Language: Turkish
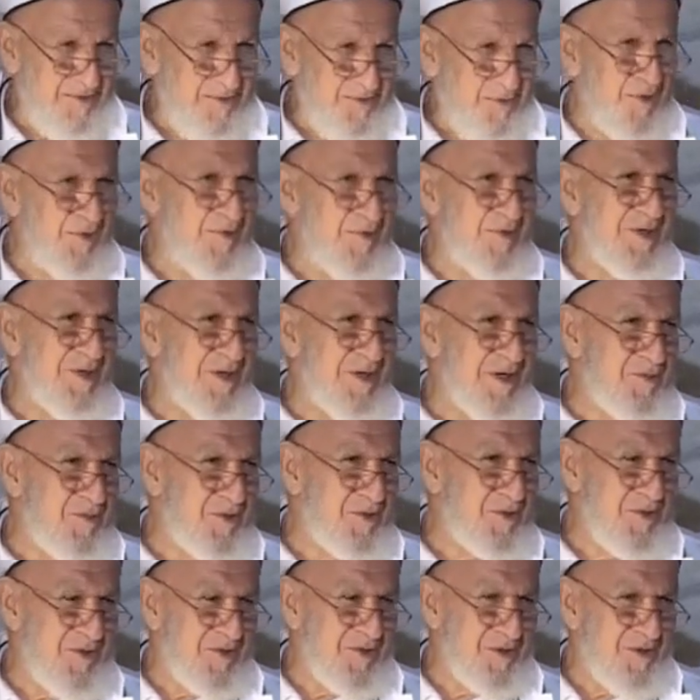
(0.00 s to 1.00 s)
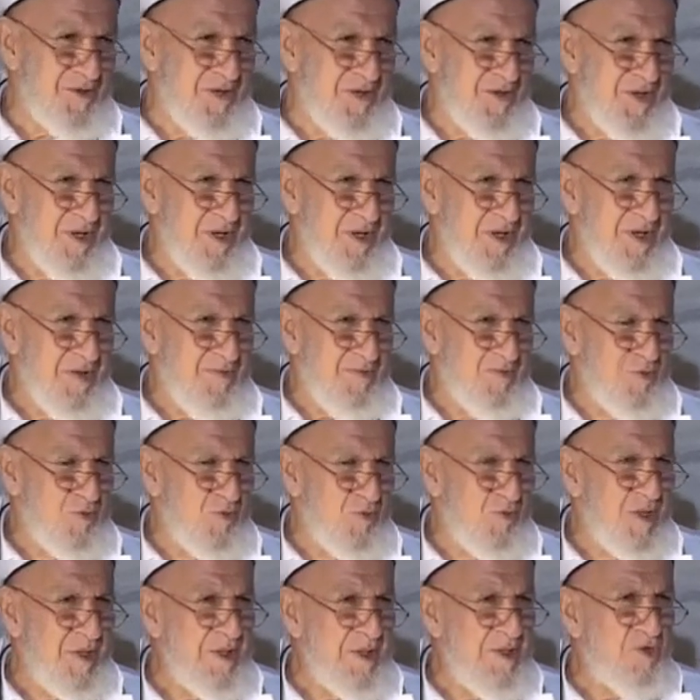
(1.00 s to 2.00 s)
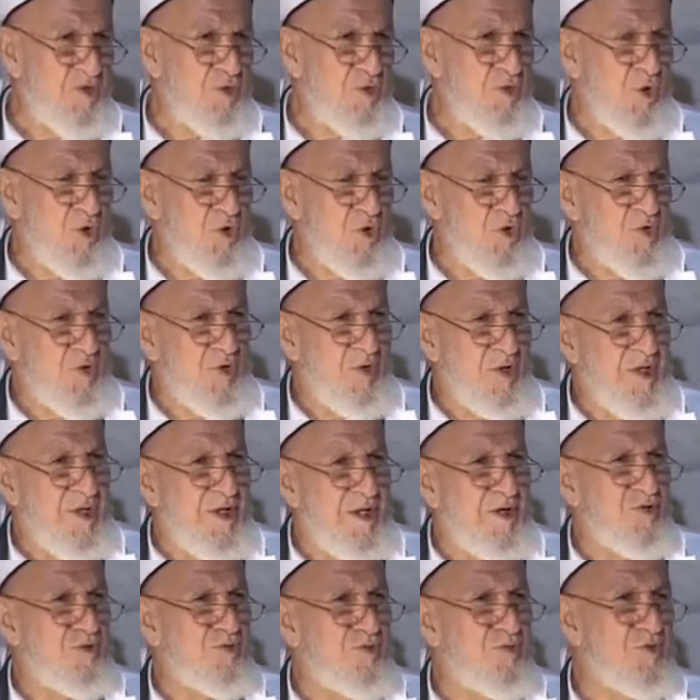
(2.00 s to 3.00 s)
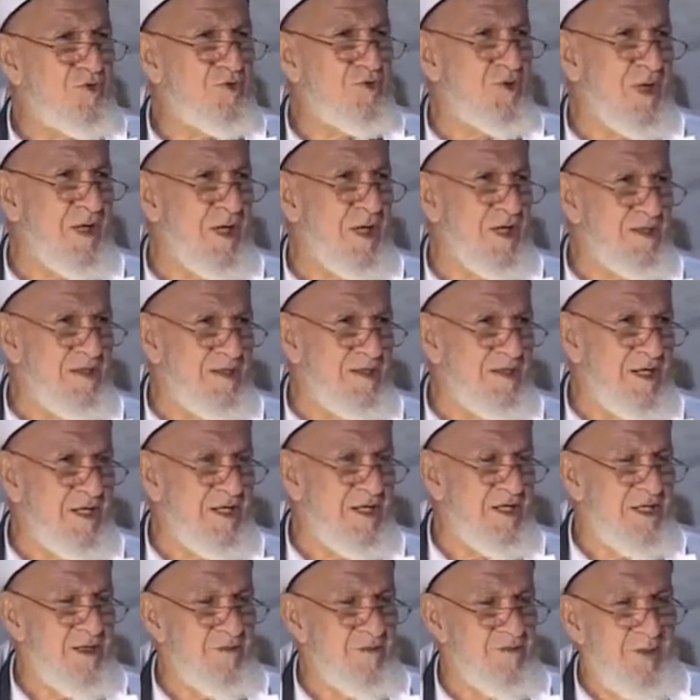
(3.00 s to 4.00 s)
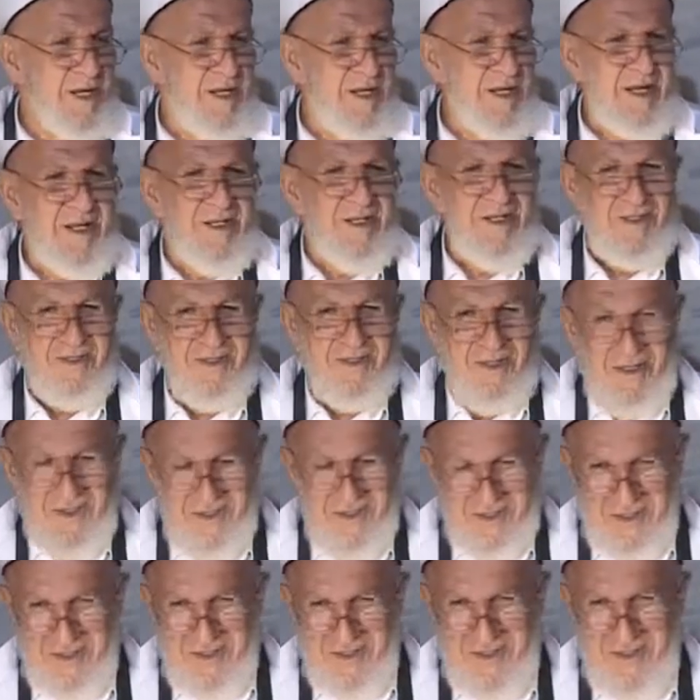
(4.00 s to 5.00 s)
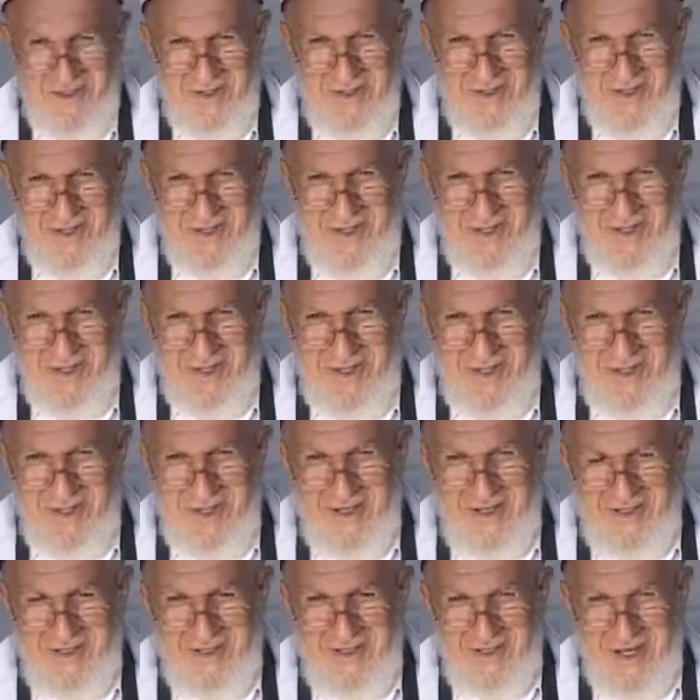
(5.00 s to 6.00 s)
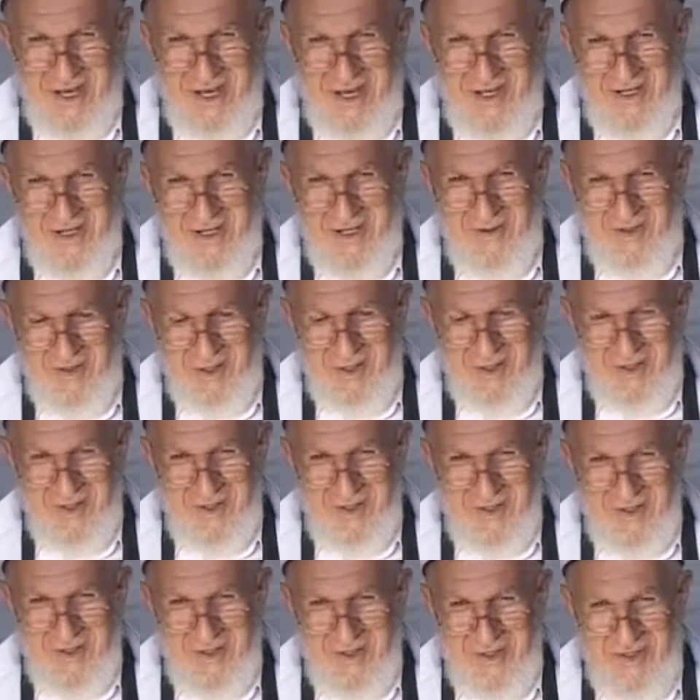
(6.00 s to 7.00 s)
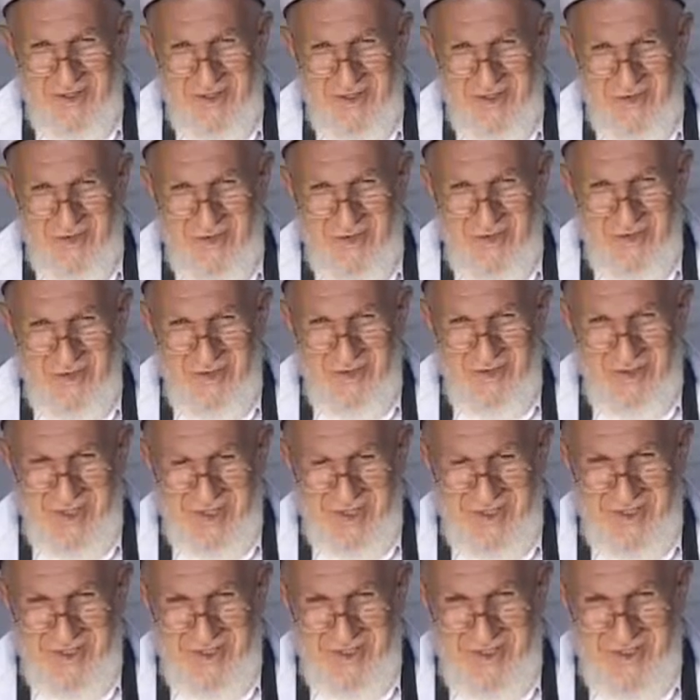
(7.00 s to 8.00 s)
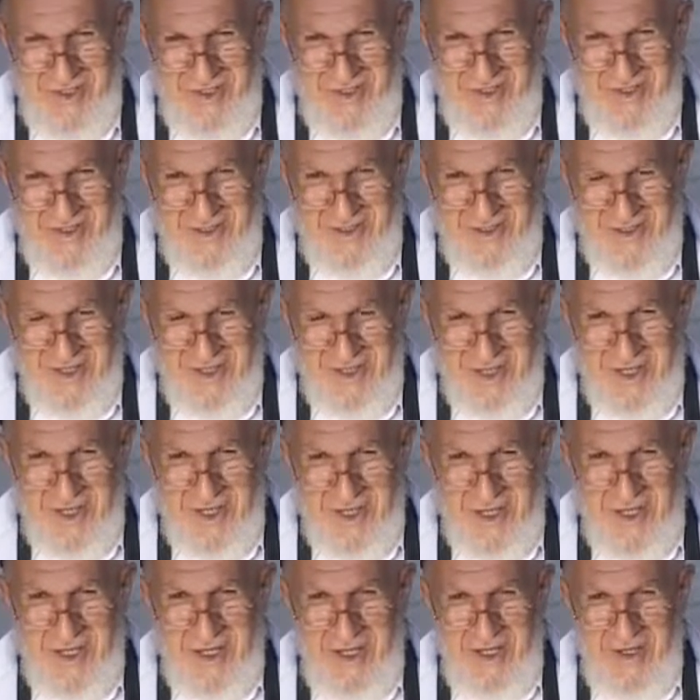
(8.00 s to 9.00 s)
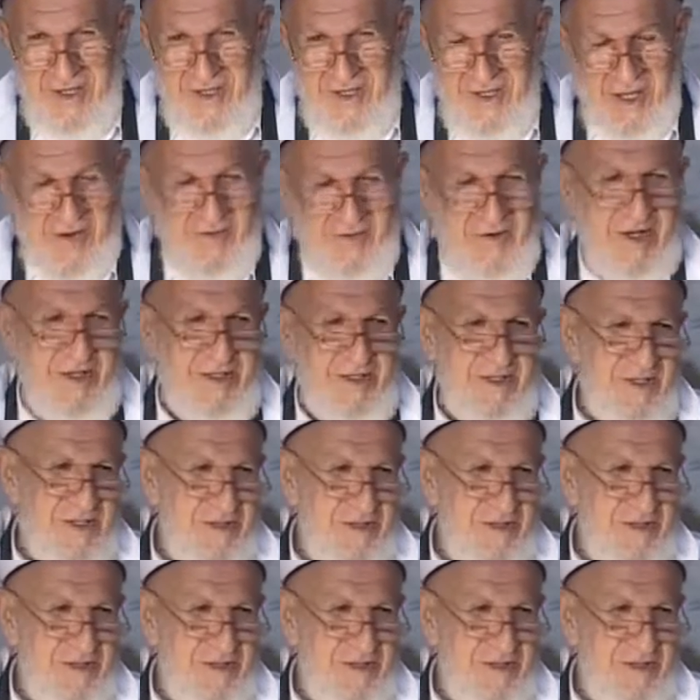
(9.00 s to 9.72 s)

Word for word: Mümin de budur. Mümin korku ile umut arasında gidip gelen insandır. Cehennemi düşüneceksin. Evet.